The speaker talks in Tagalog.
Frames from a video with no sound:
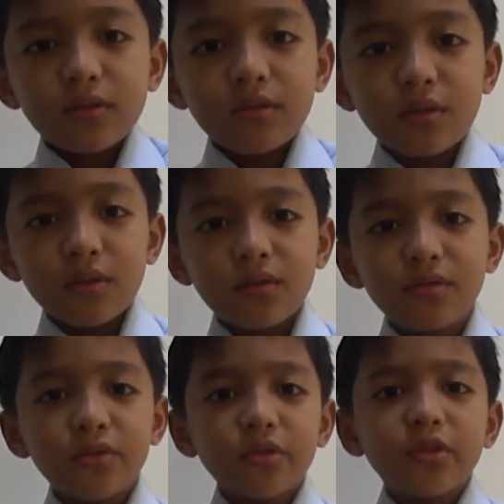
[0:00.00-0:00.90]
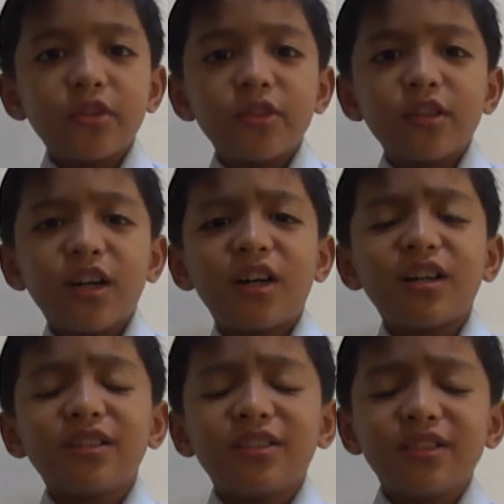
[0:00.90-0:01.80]
Sa guhit ng
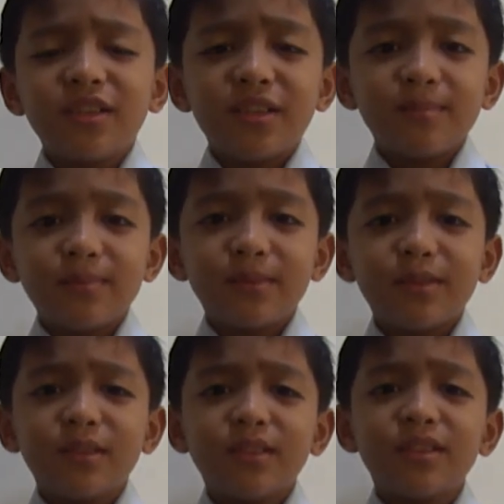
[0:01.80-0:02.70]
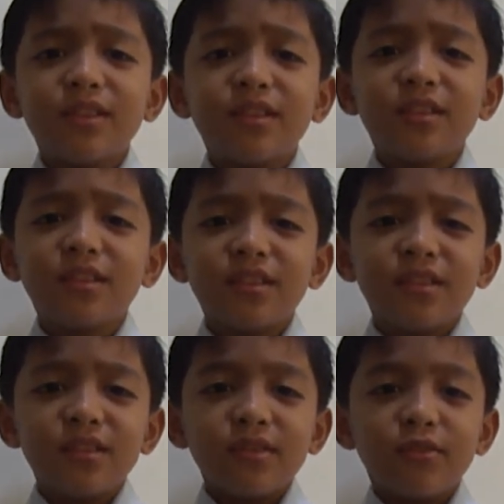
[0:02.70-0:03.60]
kanyang pismi,
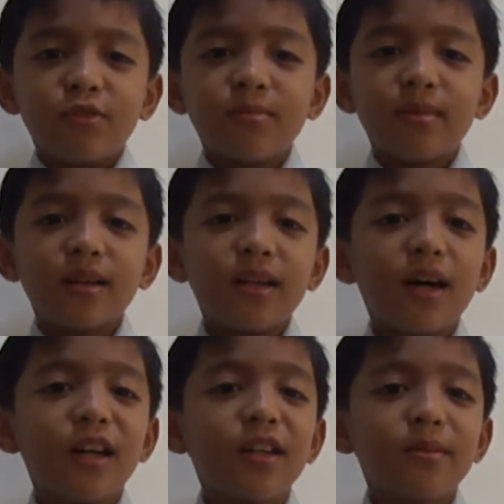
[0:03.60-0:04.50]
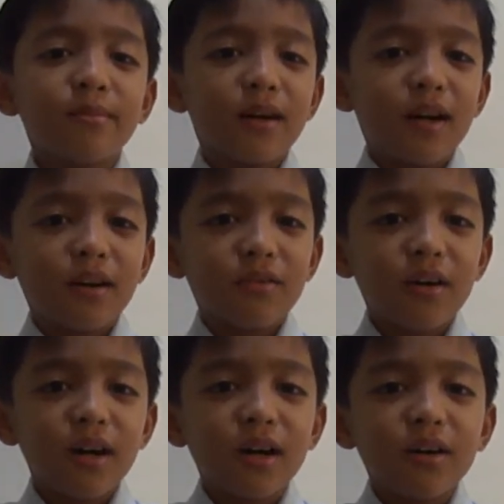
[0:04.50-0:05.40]
lumalalim
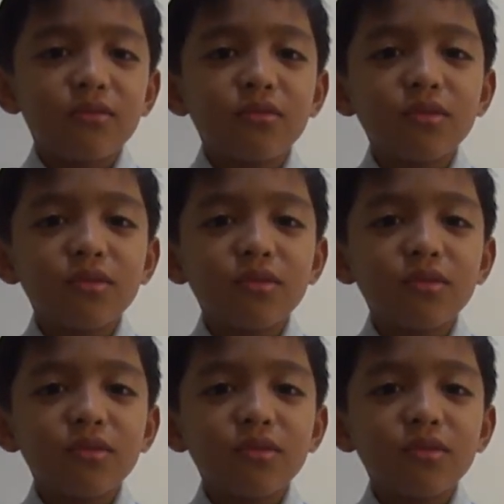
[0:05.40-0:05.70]
araw-araw.